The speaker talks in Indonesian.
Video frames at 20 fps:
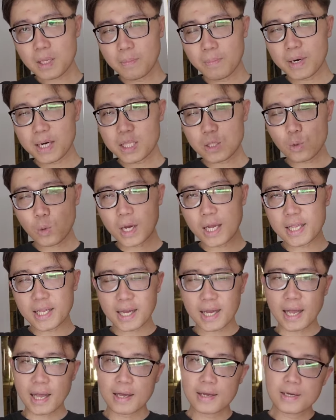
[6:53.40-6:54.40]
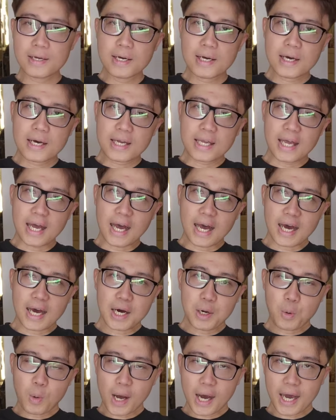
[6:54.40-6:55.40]
perhitungannya ya
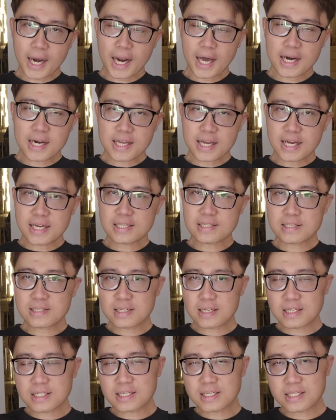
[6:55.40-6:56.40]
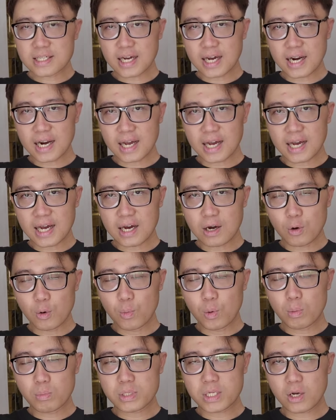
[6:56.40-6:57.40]
keuangan Aries secara
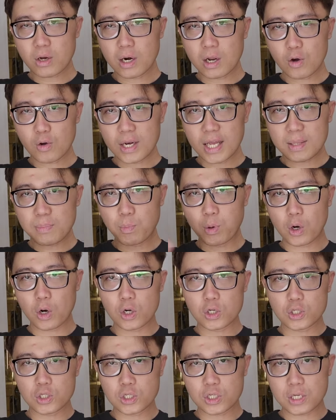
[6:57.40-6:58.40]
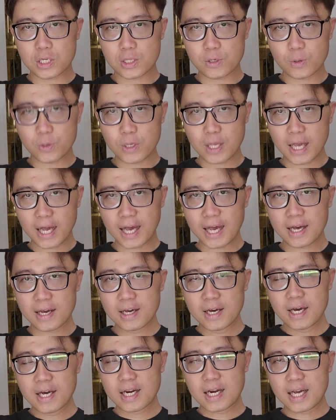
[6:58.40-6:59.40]
umum sih kalau aku lihat boros gitu ya
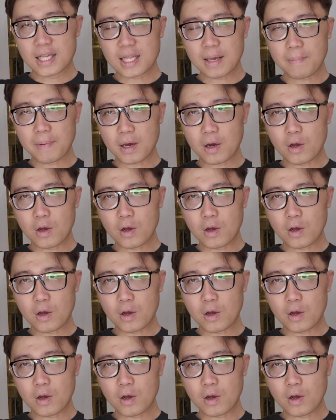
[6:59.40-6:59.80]
nah tapi